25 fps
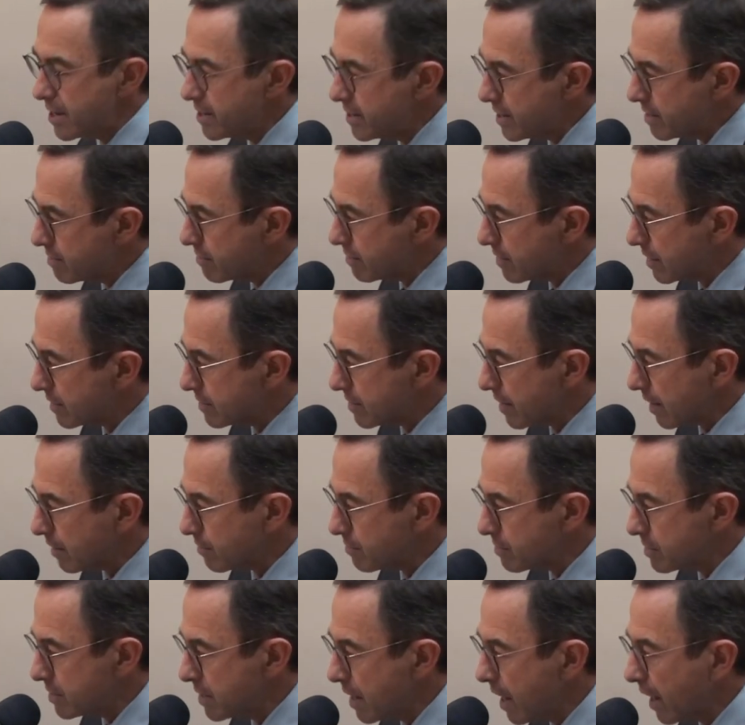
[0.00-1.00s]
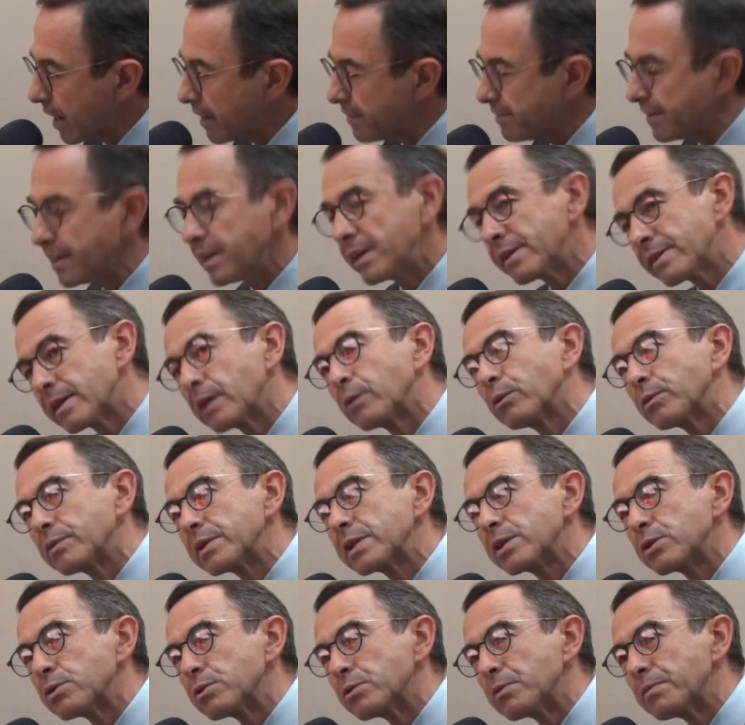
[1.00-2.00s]
Et Nicolas Sarkozy a réveillé ses
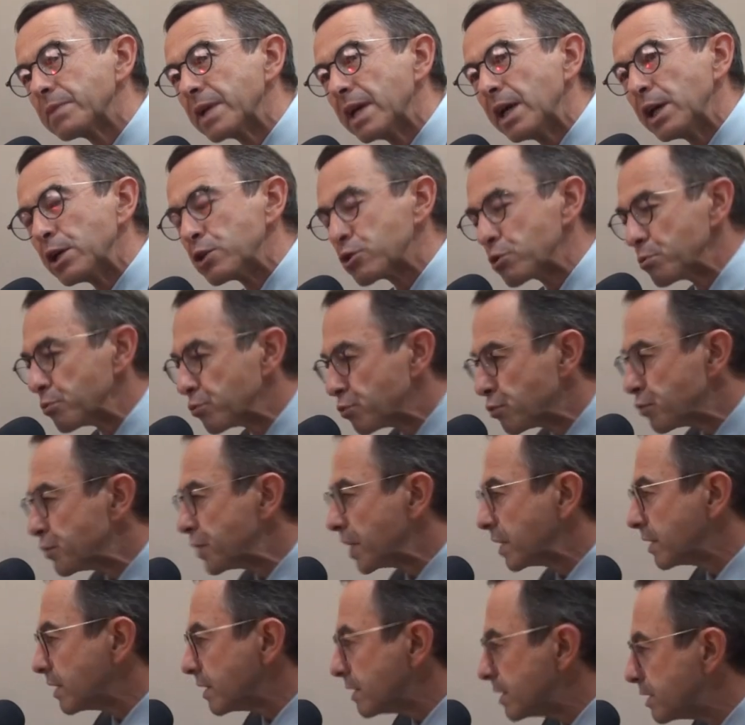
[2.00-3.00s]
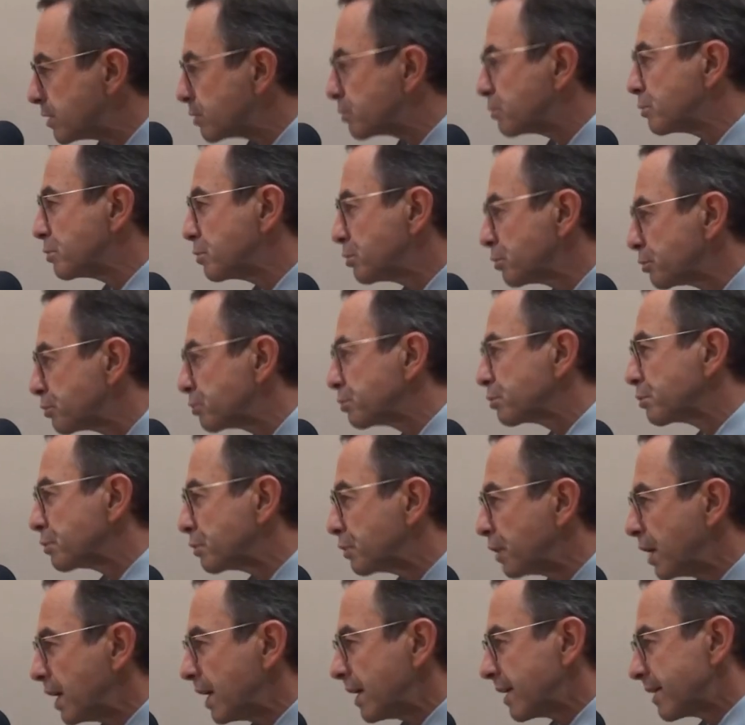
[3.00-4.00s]
convictions. Je me souviens des discours
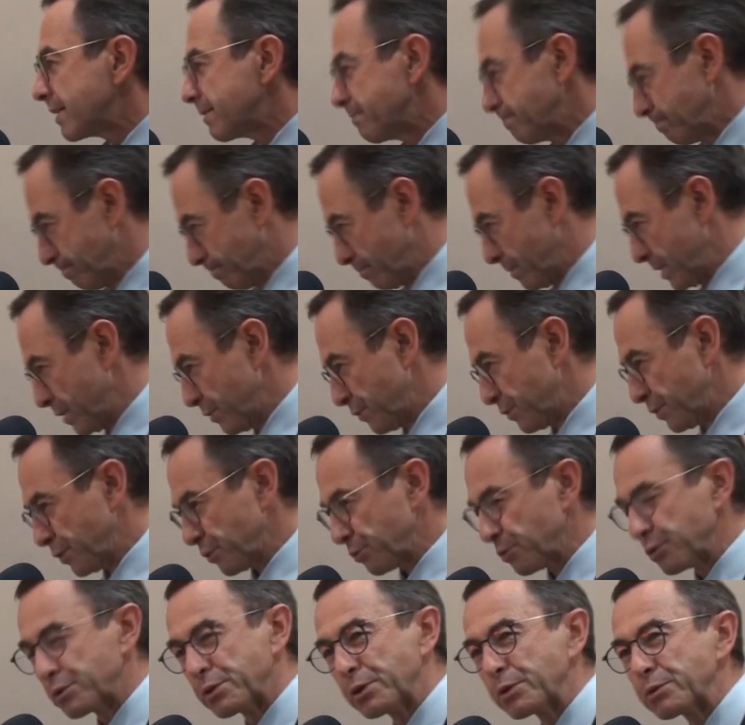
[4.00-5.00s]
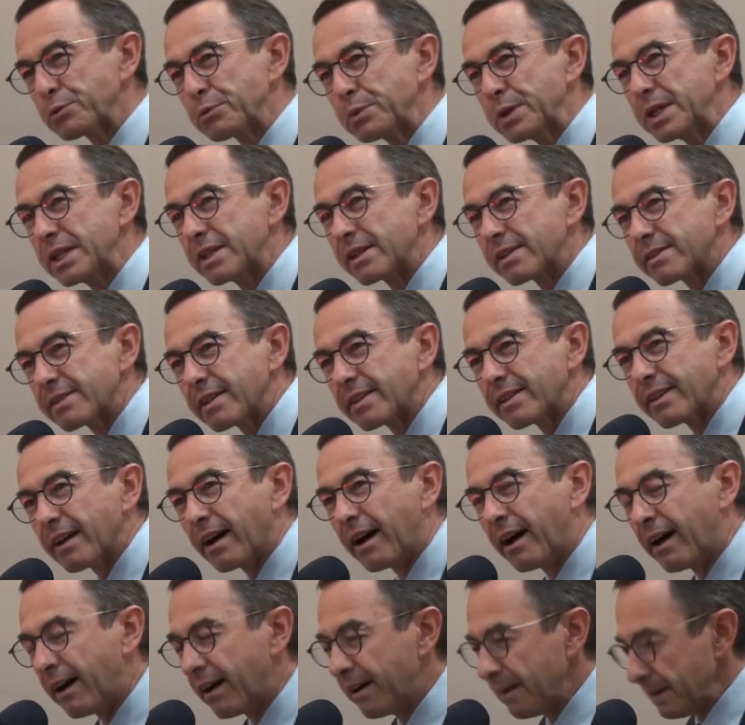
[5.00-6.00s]
sur 1968,
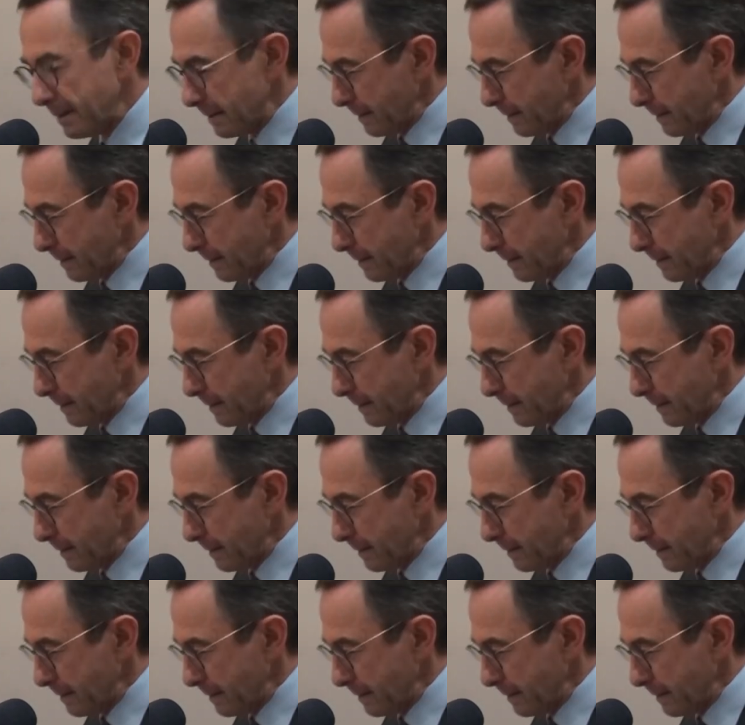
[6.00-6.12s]
etc.